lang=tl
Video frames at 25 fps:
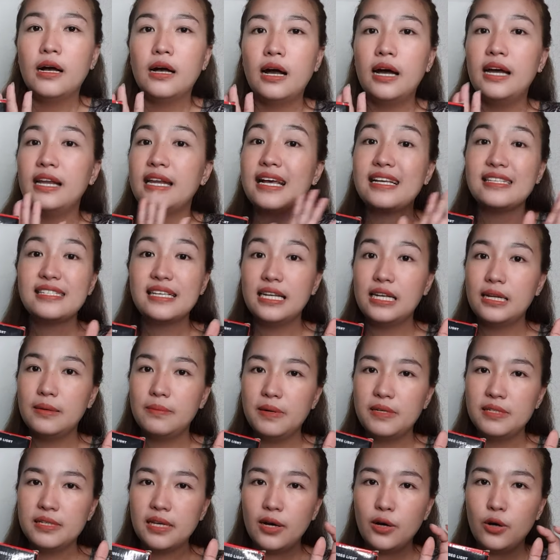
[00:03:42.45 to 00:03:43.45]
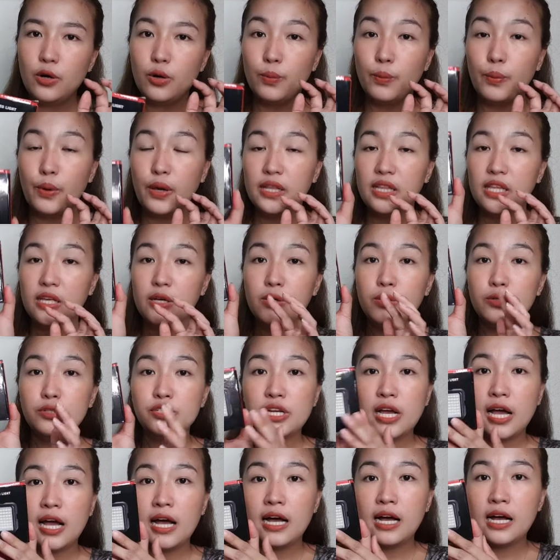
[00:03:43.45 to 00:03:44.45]
uh, nasa labas ako, pwede ko
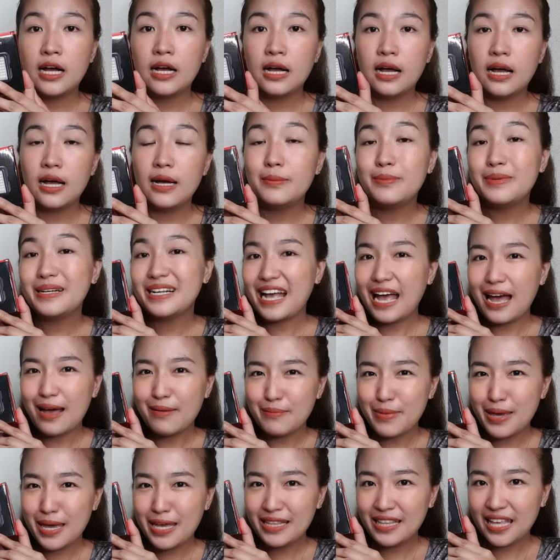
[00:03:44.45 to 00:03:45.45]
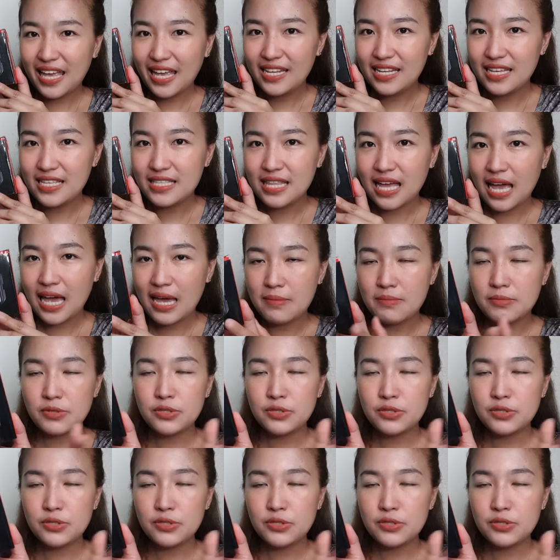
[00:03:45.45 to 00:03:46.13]
siyang uh, magamit anytime.